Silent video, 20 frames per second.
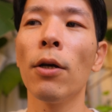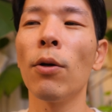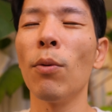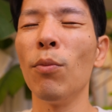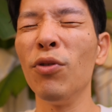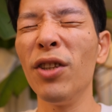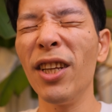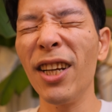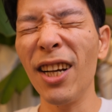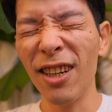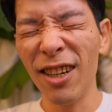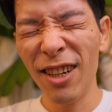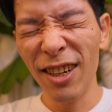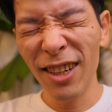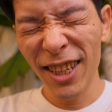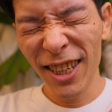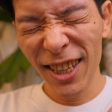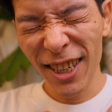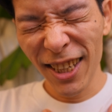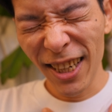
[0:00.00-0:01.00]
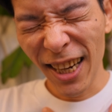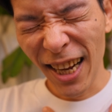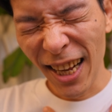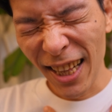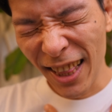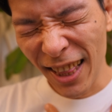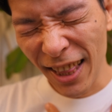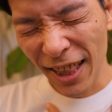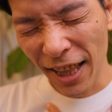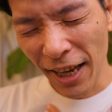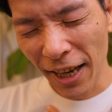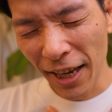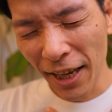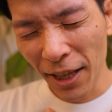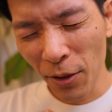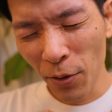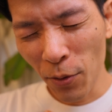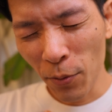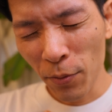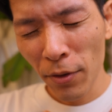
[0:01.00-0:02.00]
胸が苦しかったけ
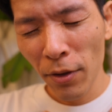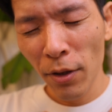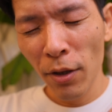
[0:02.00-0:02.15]
ど、